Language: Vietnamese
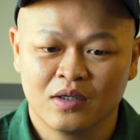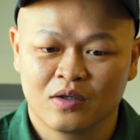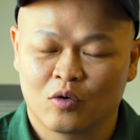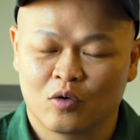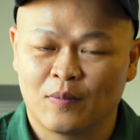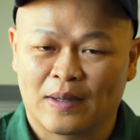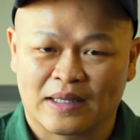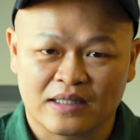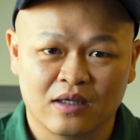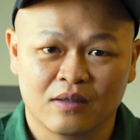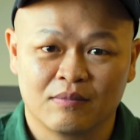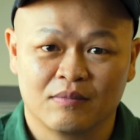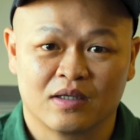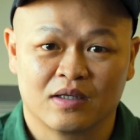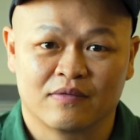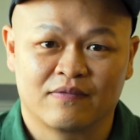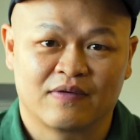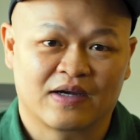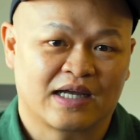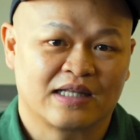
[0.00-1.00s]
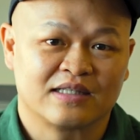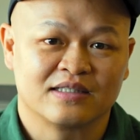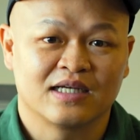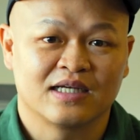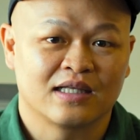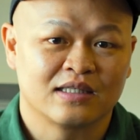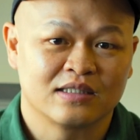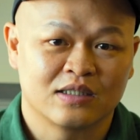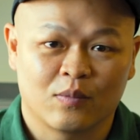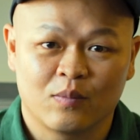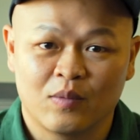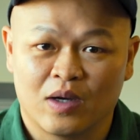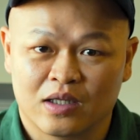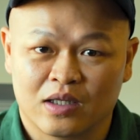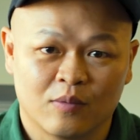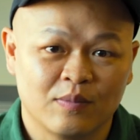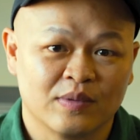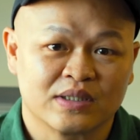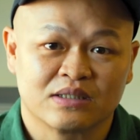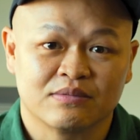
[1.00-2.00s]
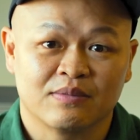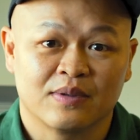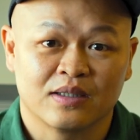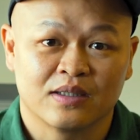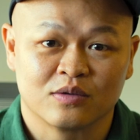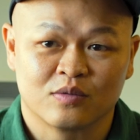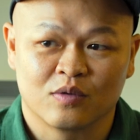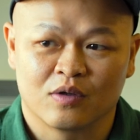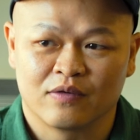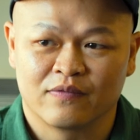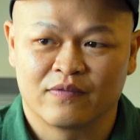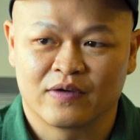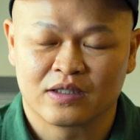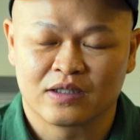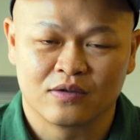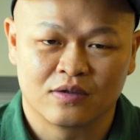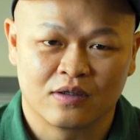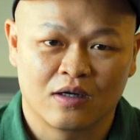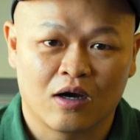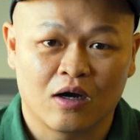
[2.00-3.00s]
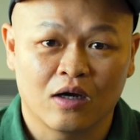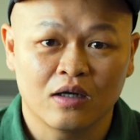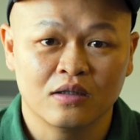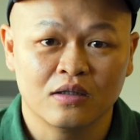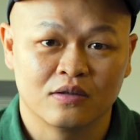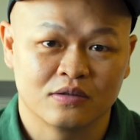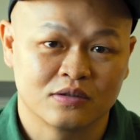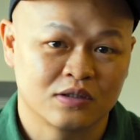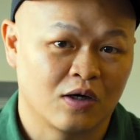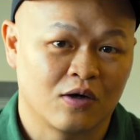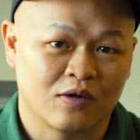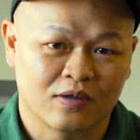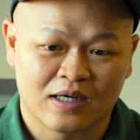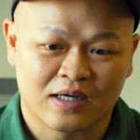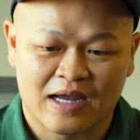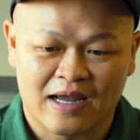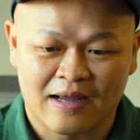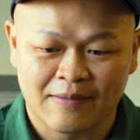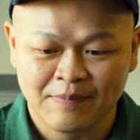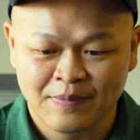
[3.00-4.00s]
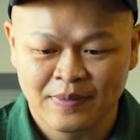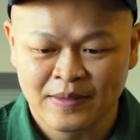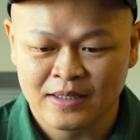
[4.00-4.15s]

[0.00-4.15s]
của bản thân mình và cạnh tranh trong hệ thống Experientiary và từ đó lựa chọn ra